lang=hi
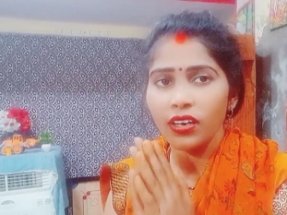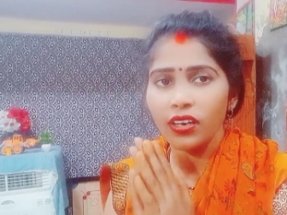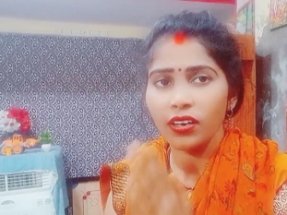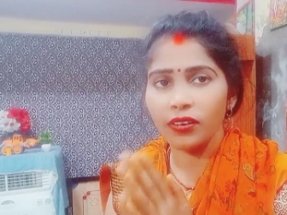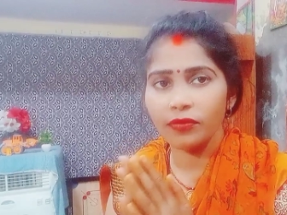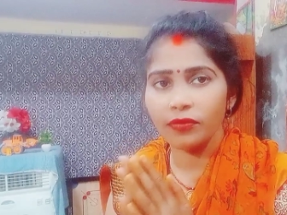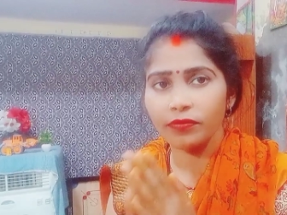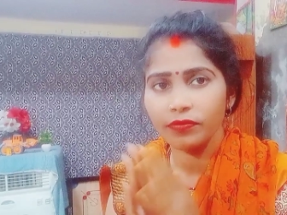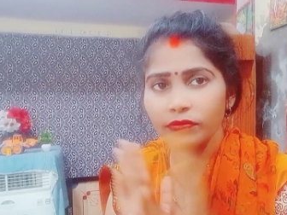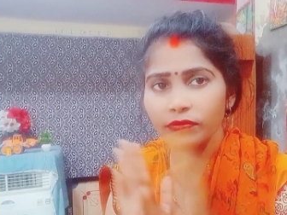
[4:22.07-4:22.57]

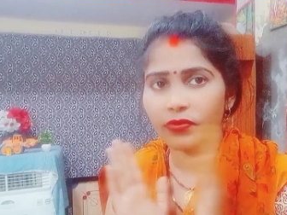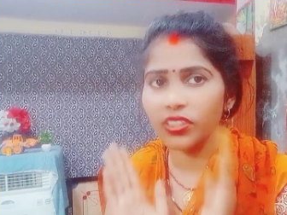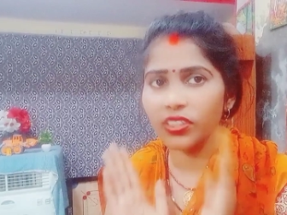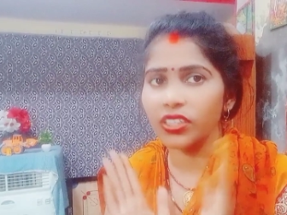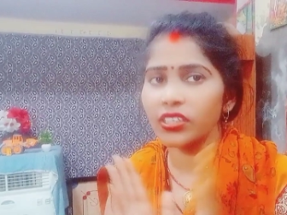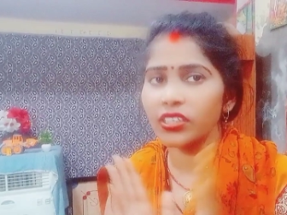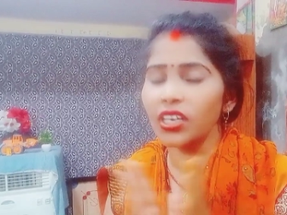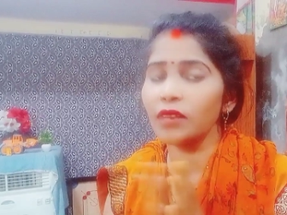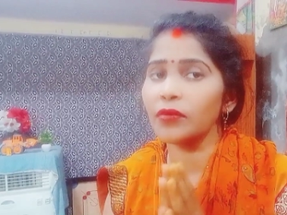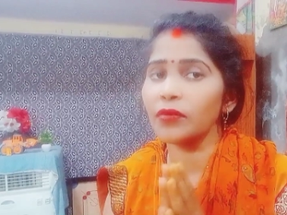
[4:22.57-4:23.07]
अब
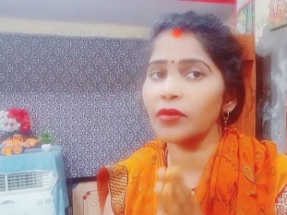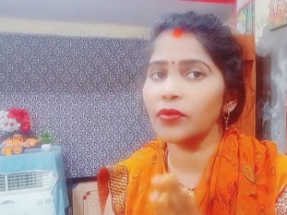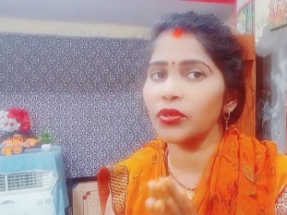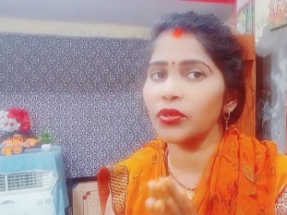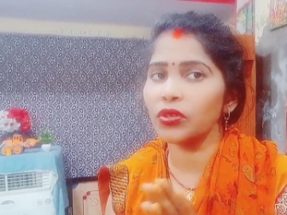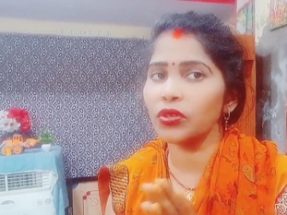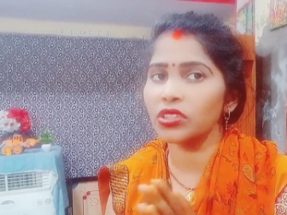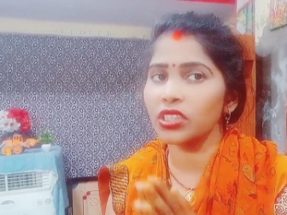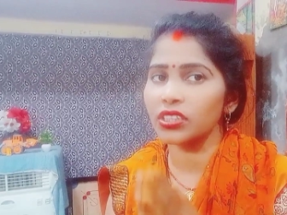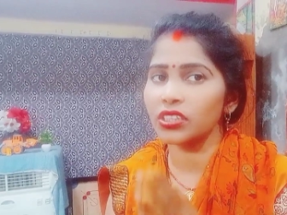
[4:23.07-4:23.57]
रियल में भी
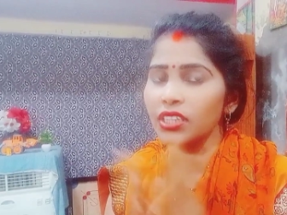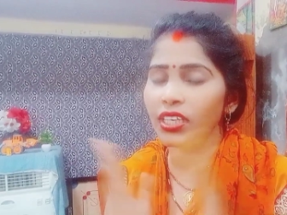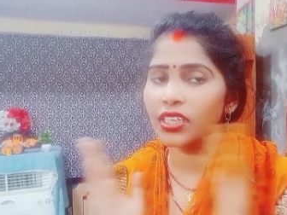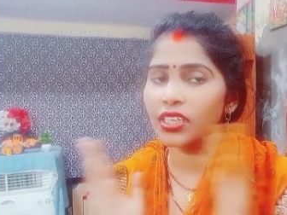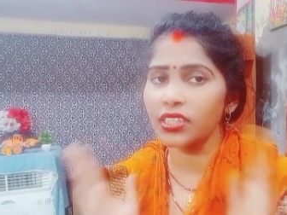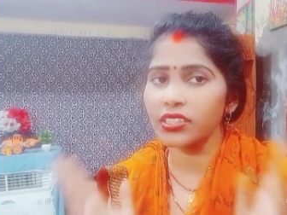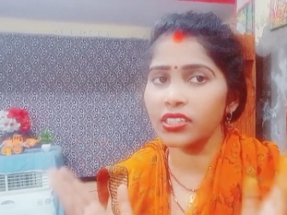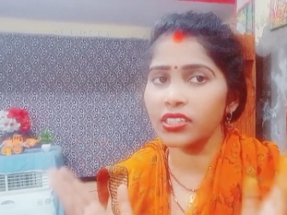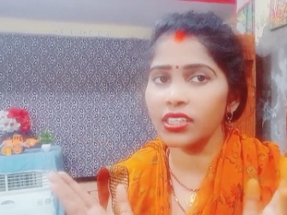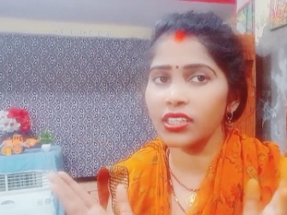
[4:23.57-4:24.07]
हो सकता है
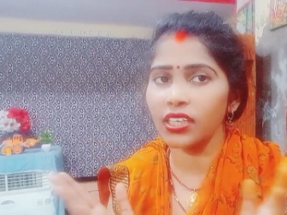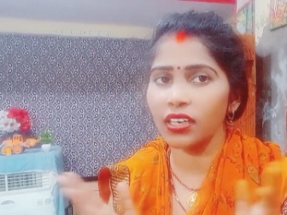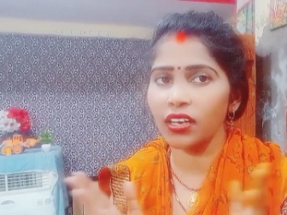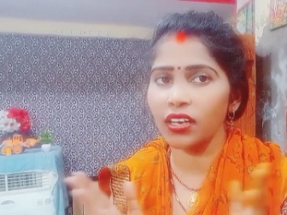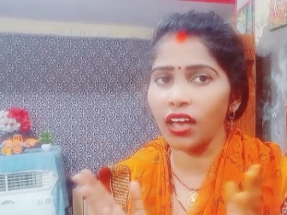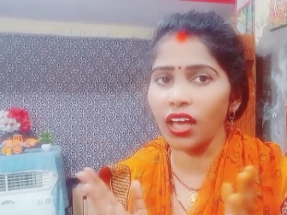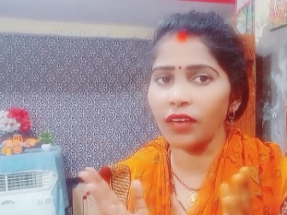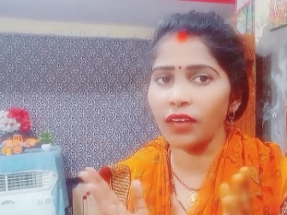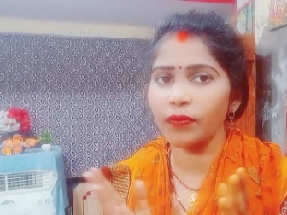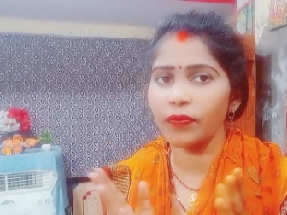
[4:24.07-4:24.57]
किसी के
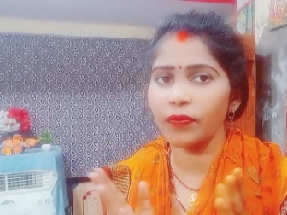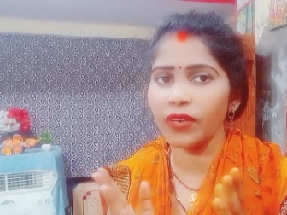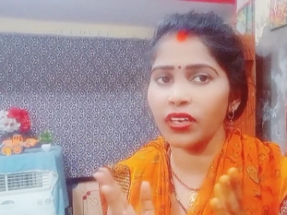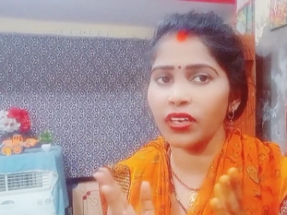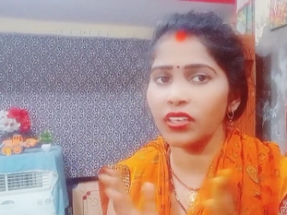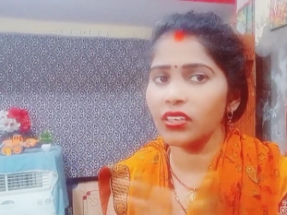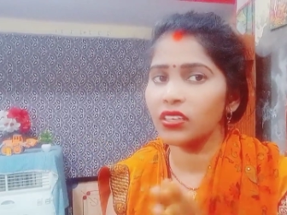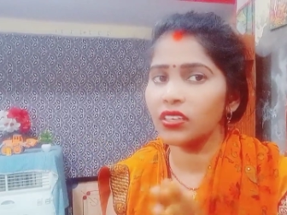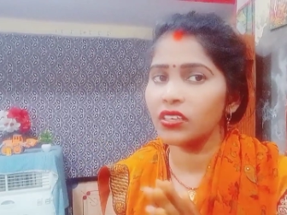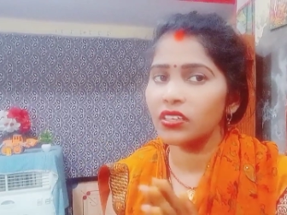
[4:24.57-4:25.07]
लाइफ
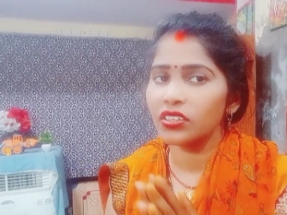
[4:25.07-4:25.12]
में